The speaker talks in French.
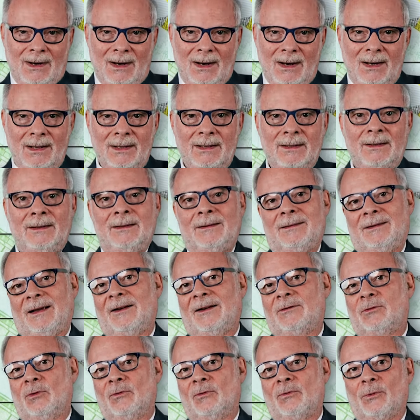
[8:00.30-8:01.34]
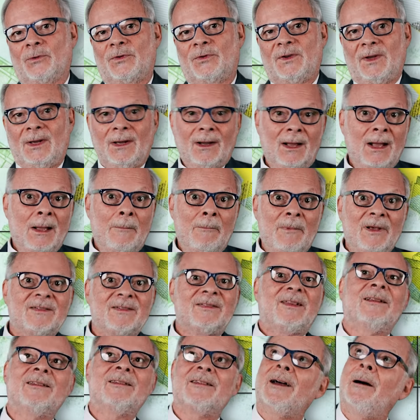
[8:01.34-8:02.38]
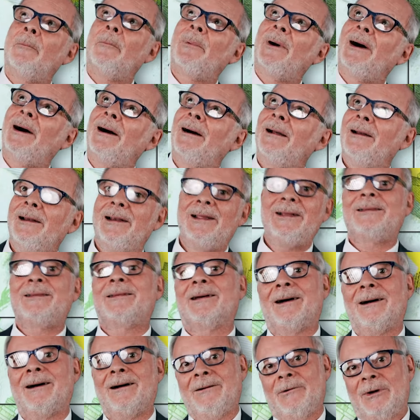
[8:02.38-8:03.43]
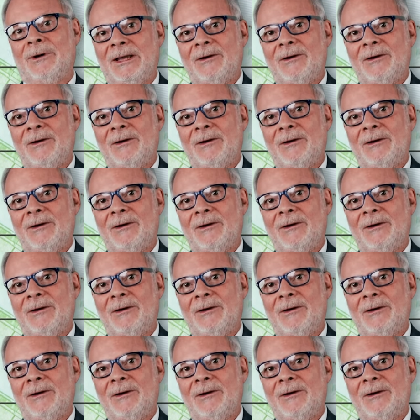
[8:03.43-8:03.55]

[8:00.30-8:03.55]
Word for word: les taxes foncières, mais ça ne sera pas l'État.